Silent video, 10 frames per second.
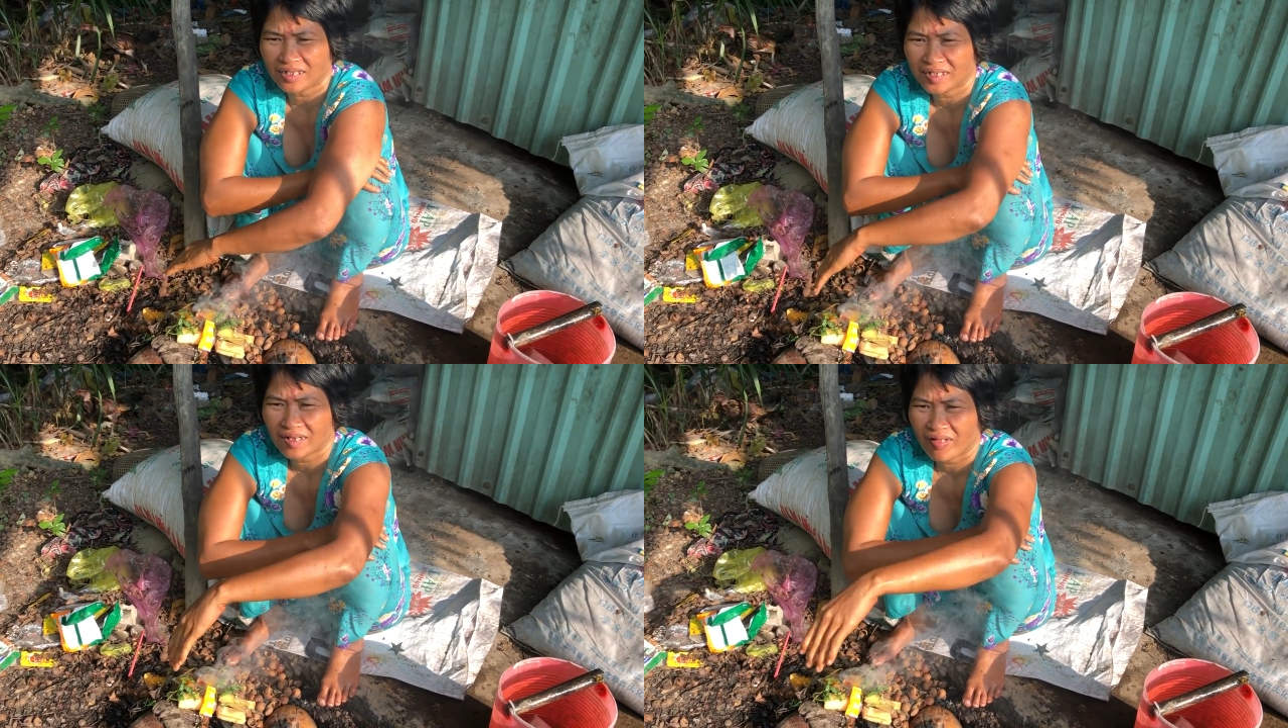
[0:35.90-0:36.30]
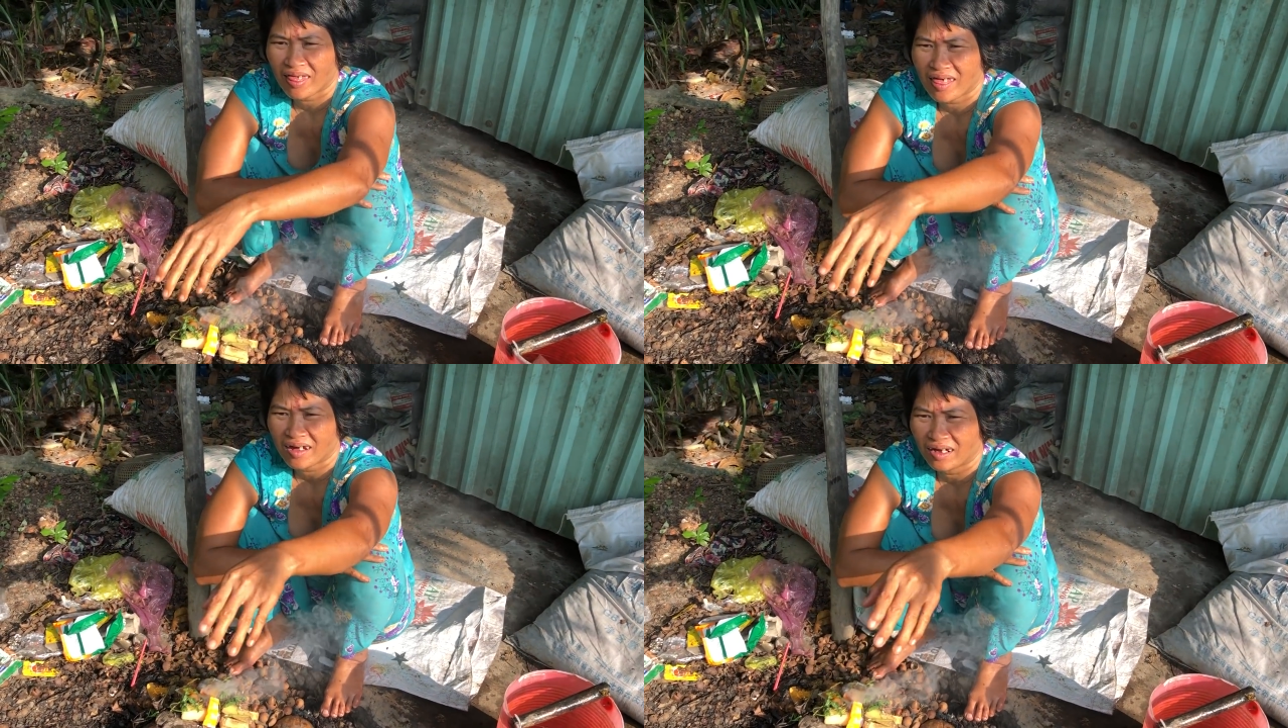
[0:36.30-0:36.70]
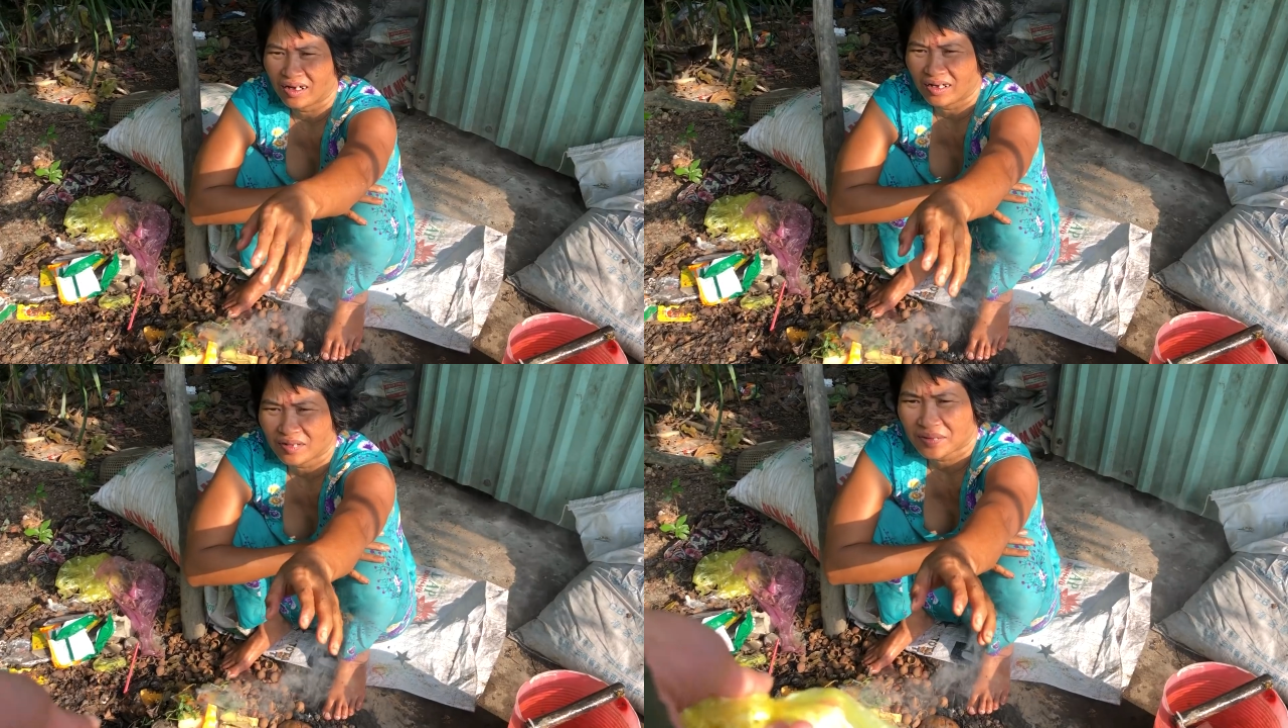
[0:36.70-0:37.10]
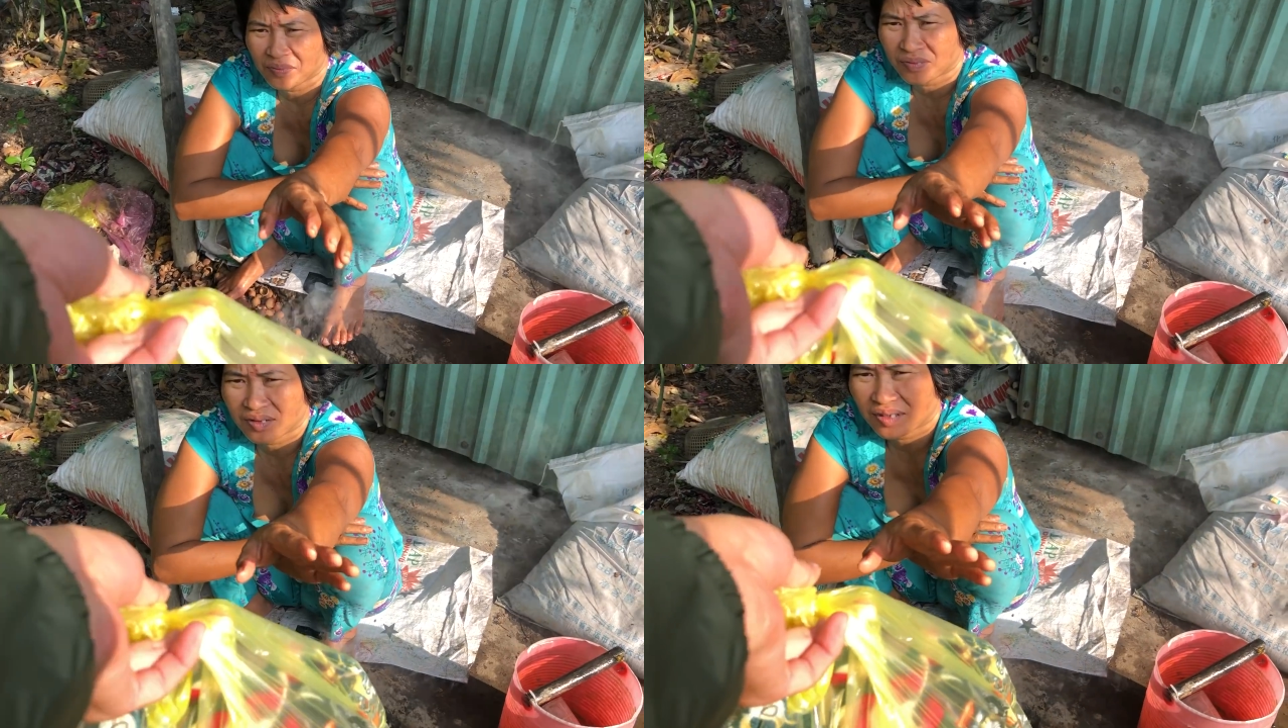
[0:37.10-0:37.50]
Dơ hả? Nè em có mua
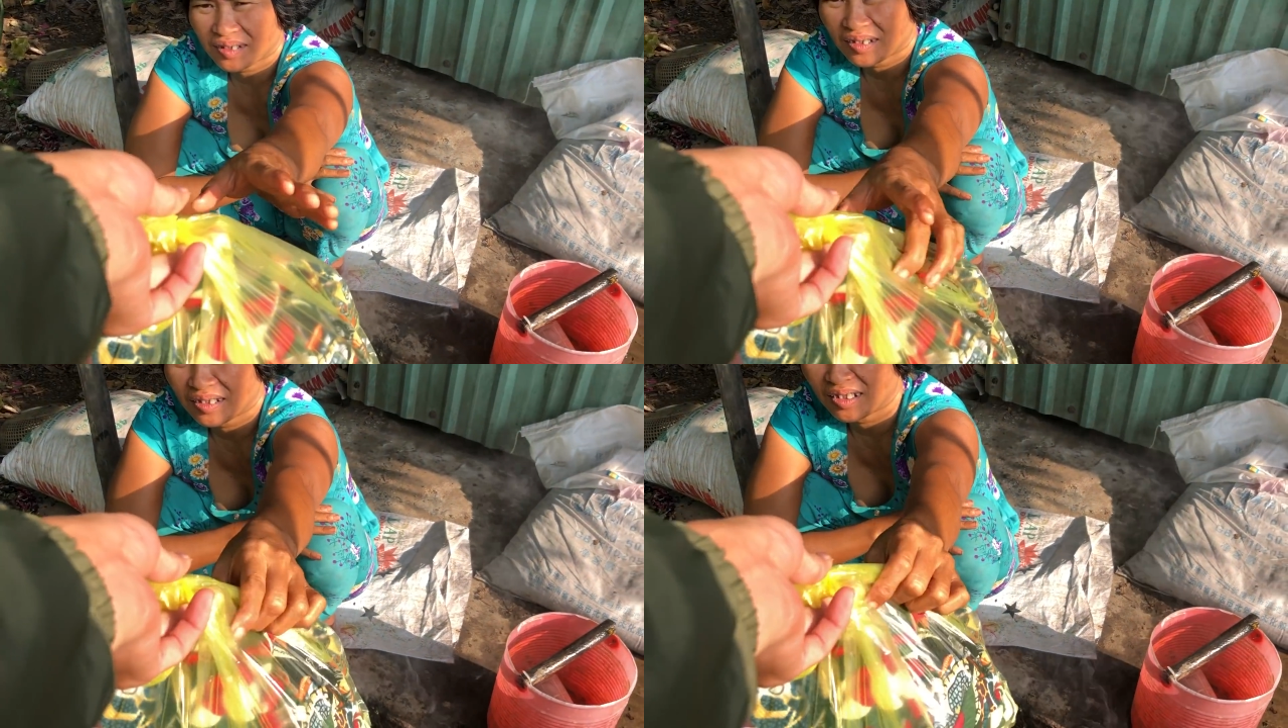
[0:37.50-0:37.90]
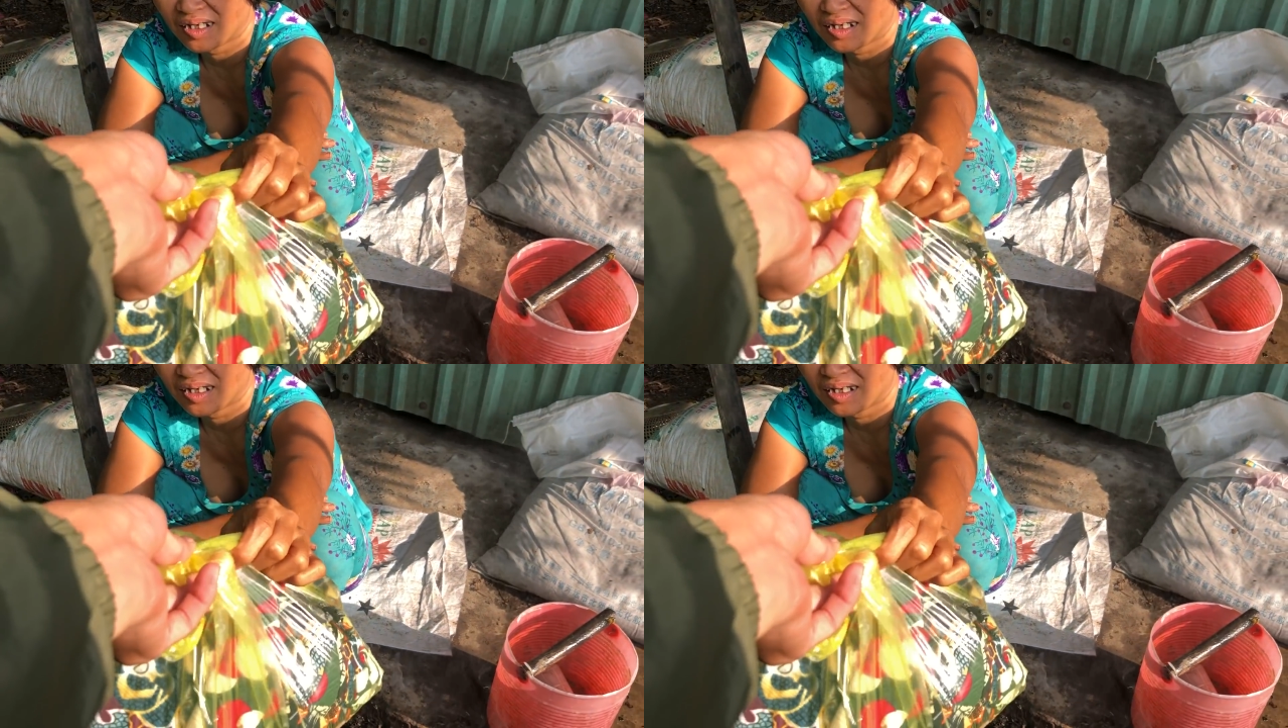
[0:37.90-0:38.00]
cái đồ đồ mới